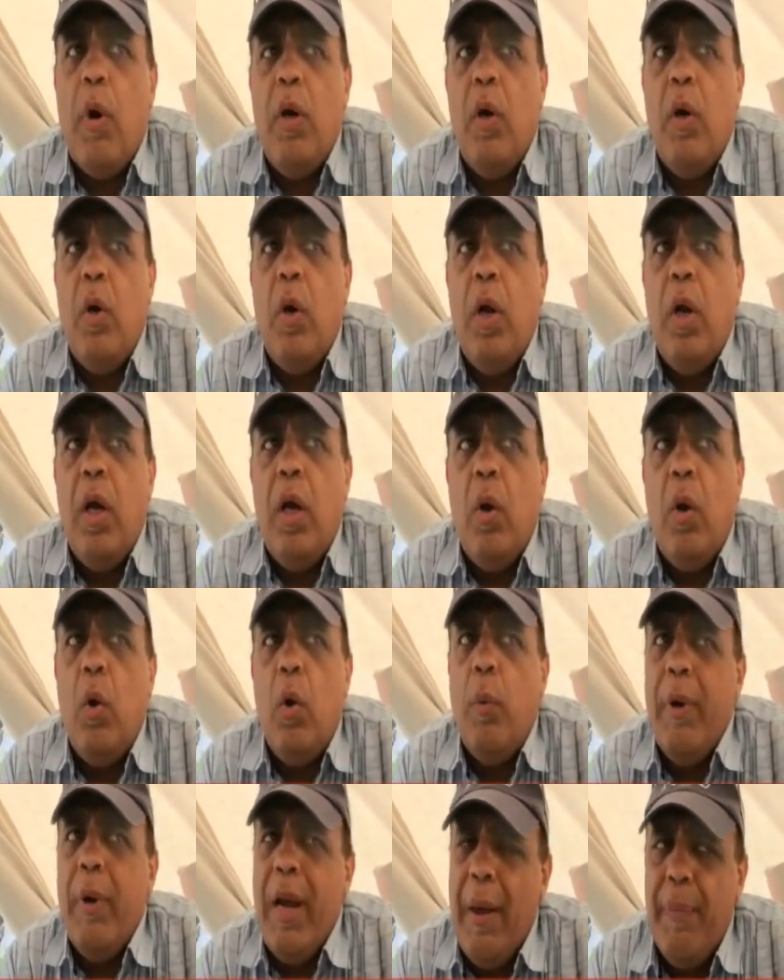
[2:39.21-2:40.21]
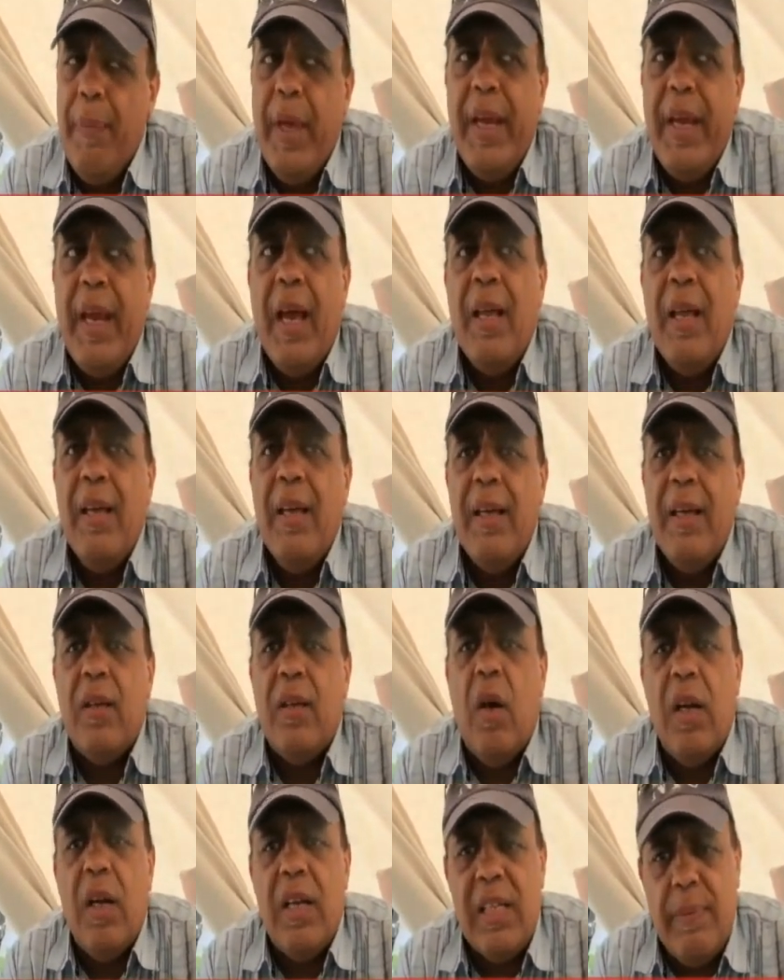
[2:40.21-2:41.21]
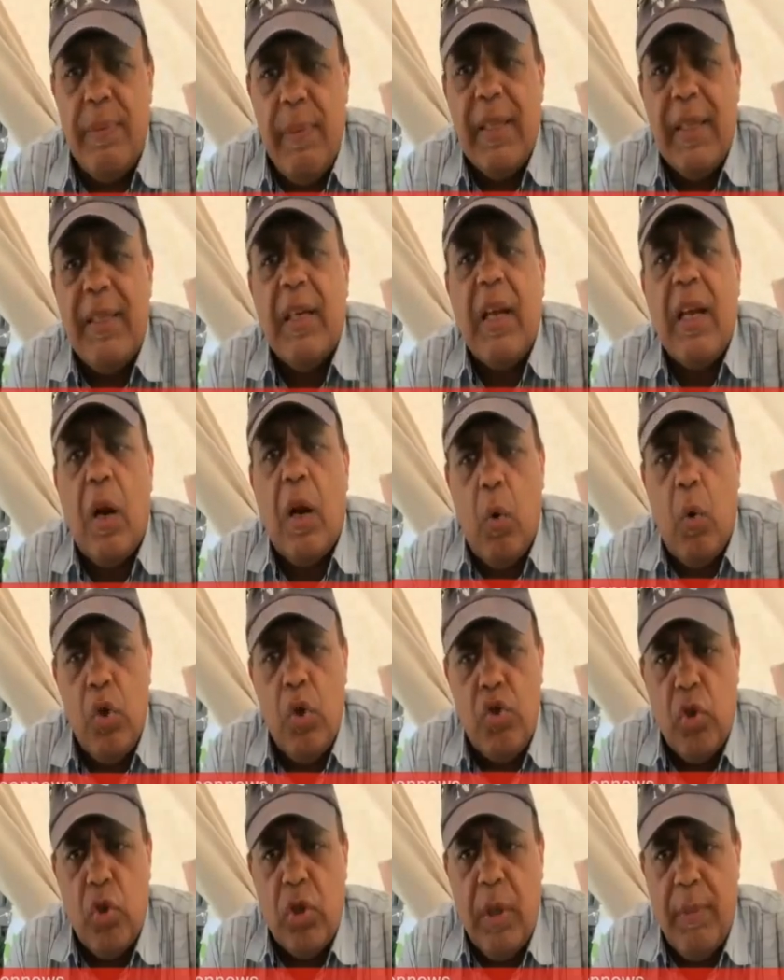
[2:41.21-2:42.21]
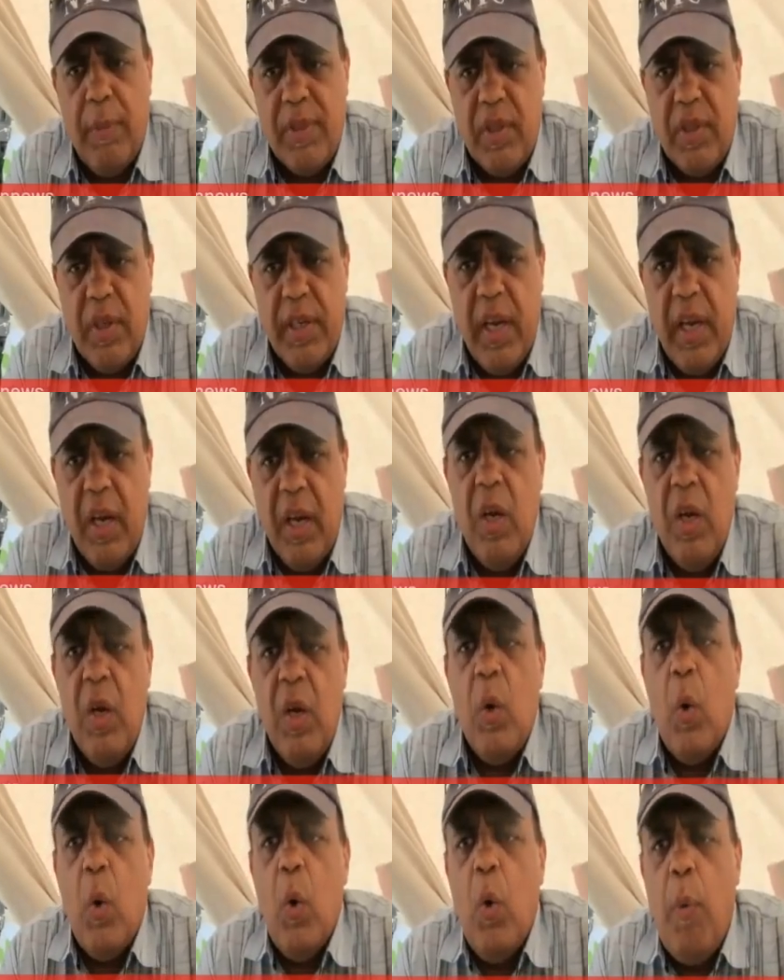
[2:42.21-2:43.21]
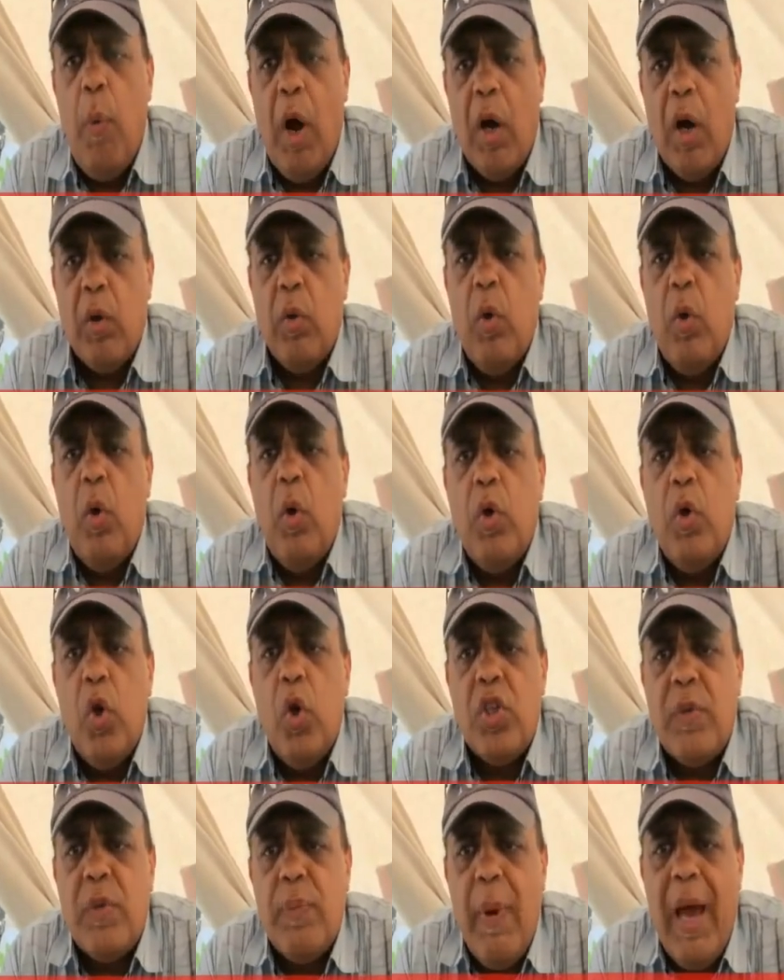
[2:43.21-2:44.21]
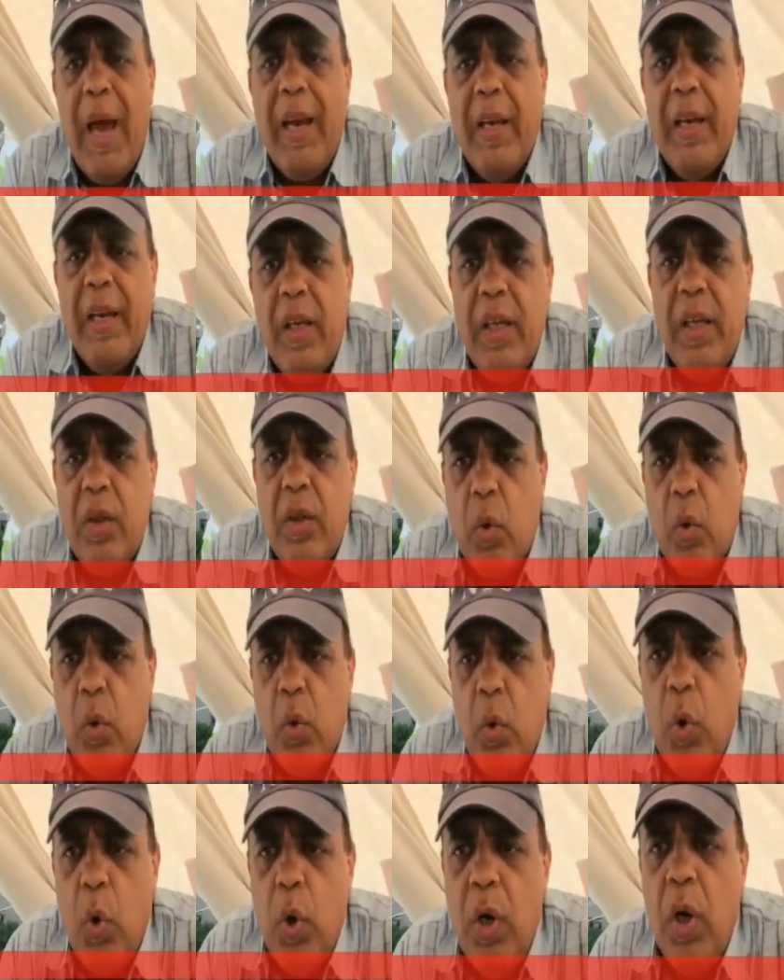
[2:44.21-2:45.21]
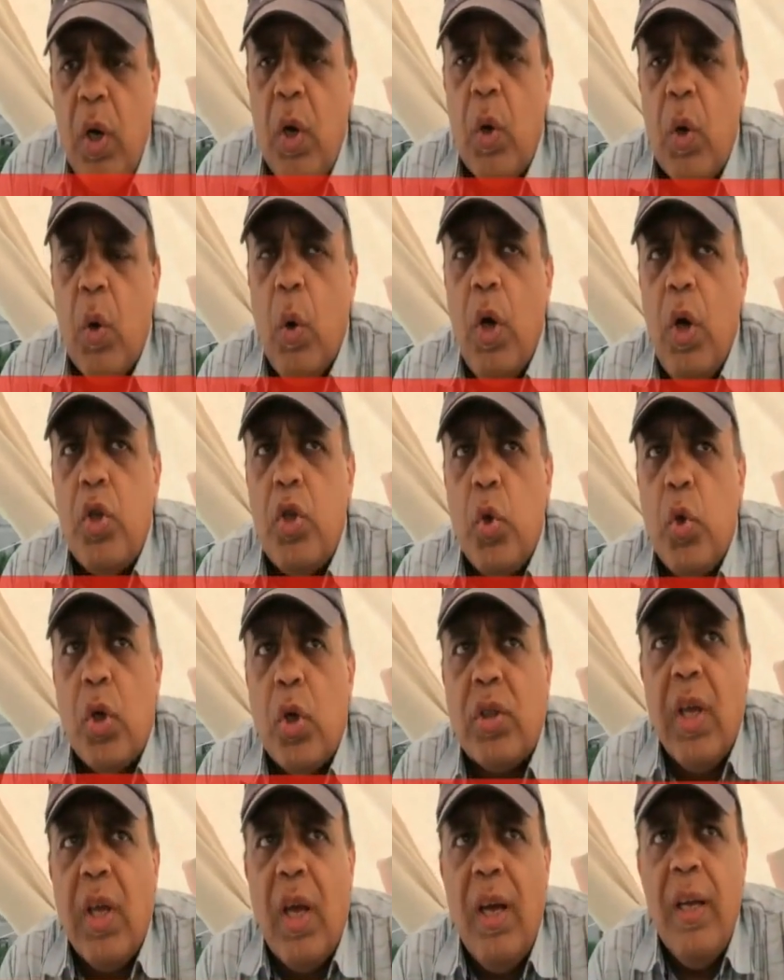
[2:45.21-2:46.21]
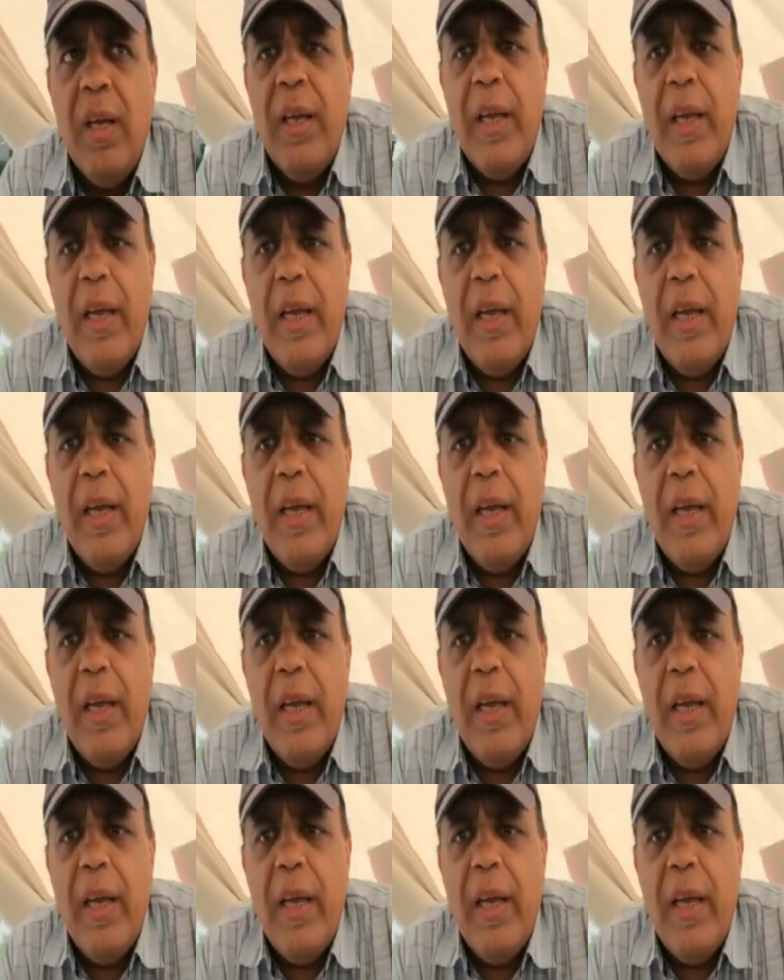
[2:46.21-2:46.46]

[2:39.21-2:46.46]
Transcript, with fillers: العلوم الامنيه يتغير اسمها ترجع كليه الشرطه المصريه وبرضه يسمح لدخول كليه شرطه